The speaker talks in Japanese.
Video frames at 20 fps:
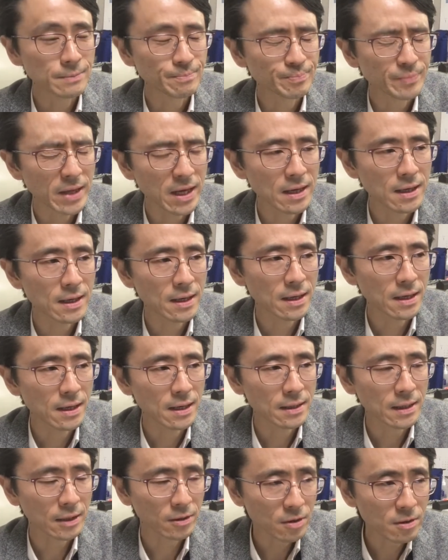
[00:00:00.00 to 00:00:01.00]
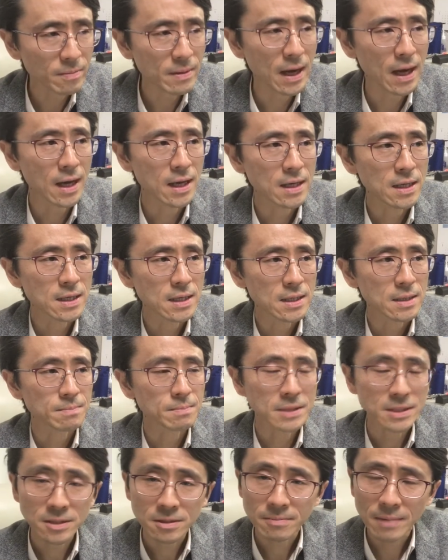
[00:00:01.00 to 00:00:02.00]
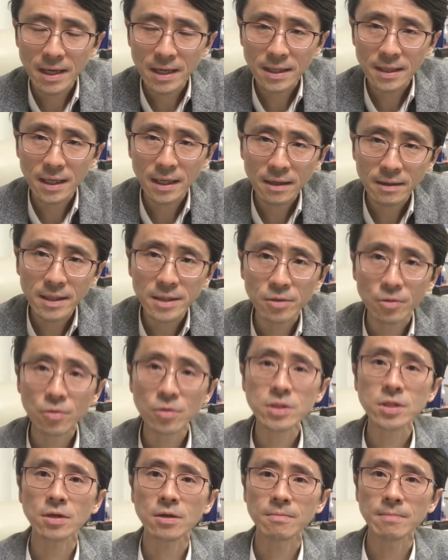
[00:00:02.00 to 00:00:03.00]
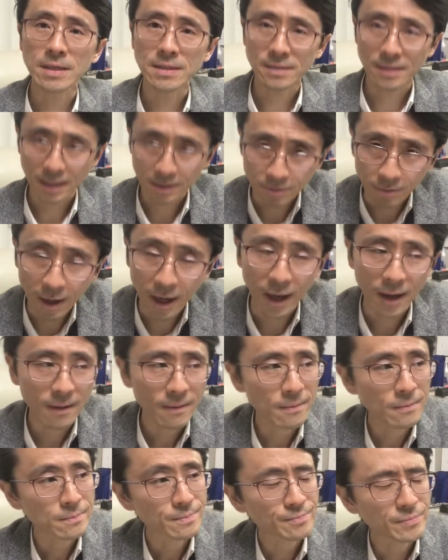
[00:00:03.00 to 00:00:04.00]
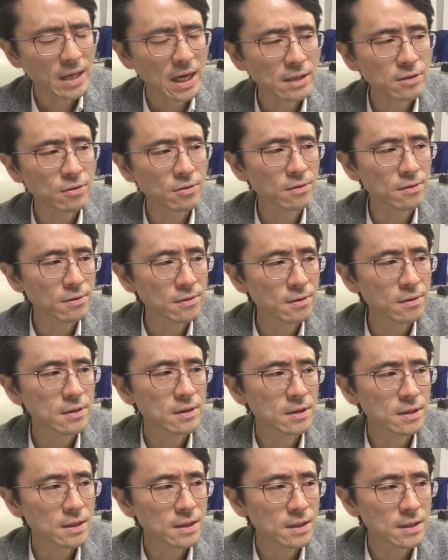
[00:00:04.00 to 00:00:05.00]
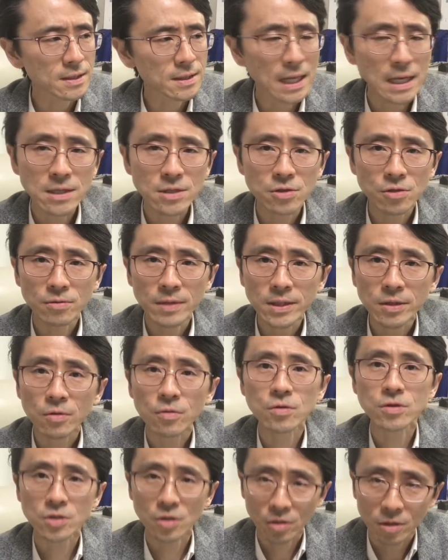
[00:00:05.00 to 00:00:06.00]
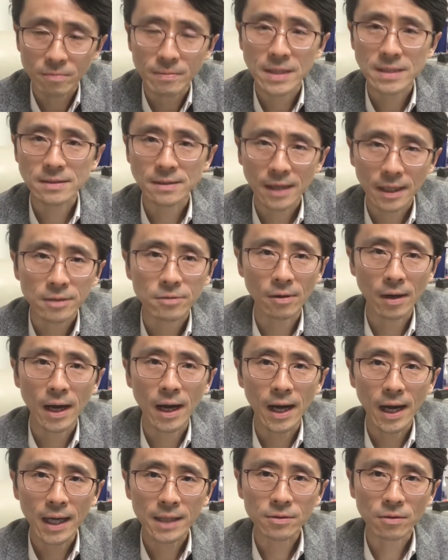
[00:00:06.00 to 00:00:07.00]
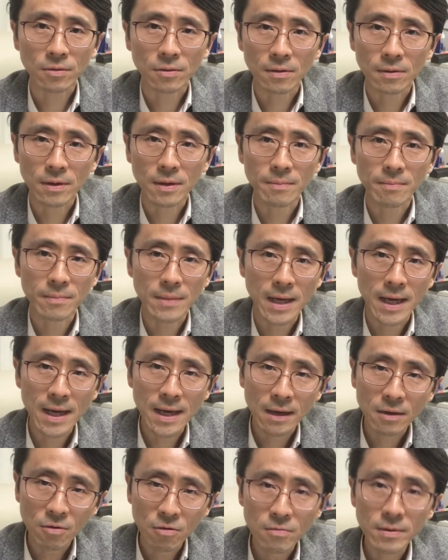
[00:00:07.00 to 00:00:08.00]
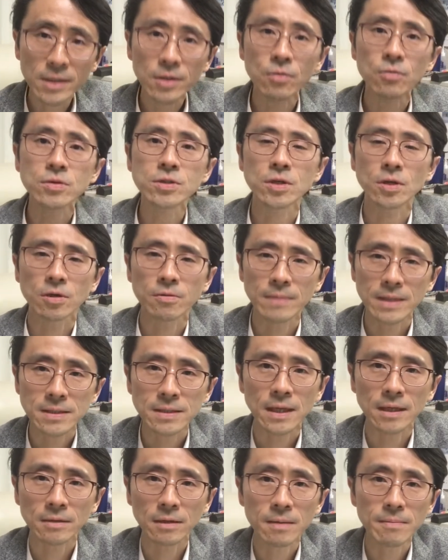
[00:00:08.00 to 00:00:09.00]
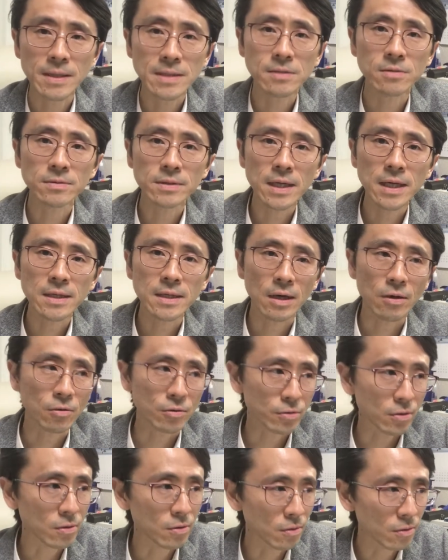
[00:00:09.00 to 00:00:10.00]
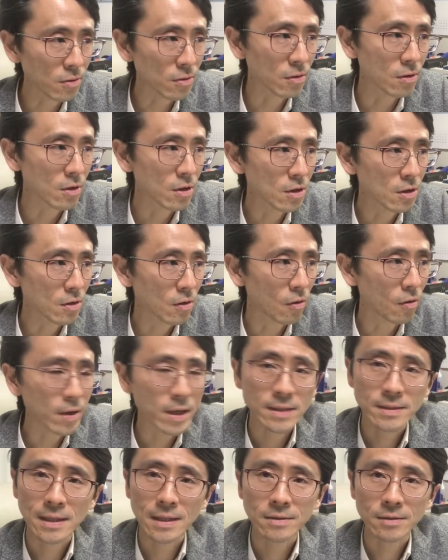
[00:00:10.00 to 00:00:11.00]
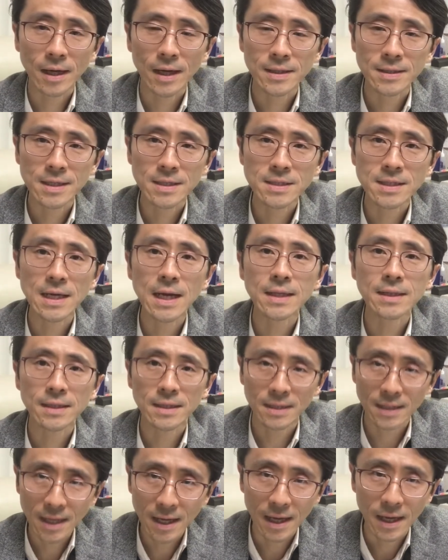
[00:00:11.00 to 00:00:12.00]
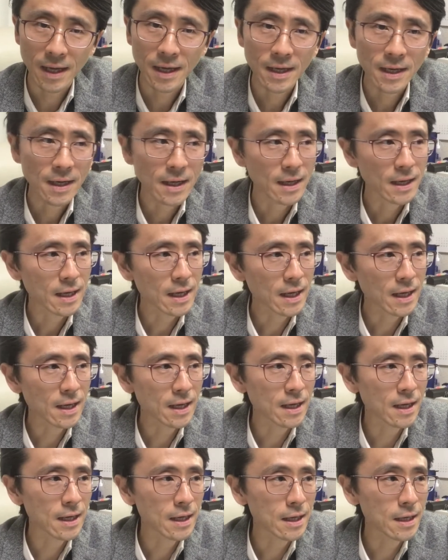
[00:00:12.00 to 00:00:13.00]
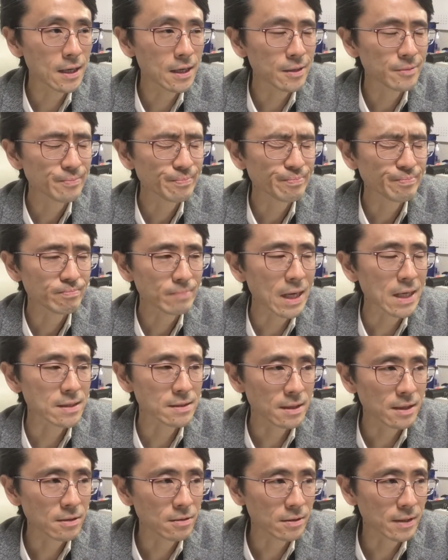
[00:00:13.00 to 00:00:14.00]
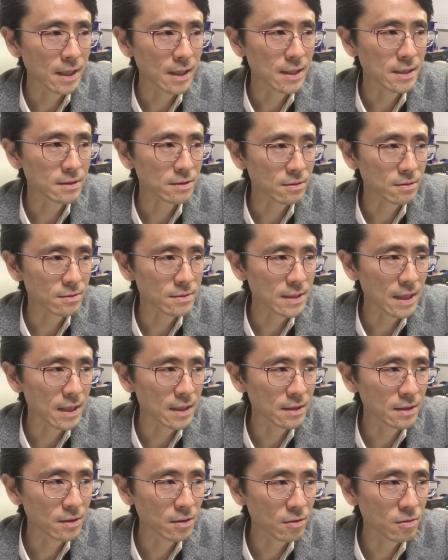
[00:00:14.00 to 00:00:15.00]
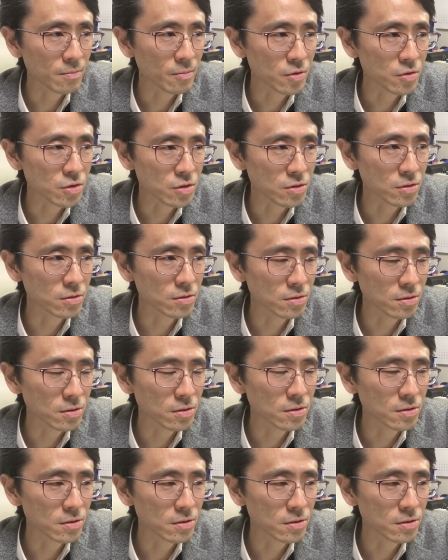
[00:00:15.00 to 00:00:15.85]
えー、例えば水回りだけは残しておきますかとかあと天井は残しておきますかとかあとエアコンは残しておきますかとか、まあ、そんなようなことを大家さんと話し合って、えーまあ、次のテナントさんの募集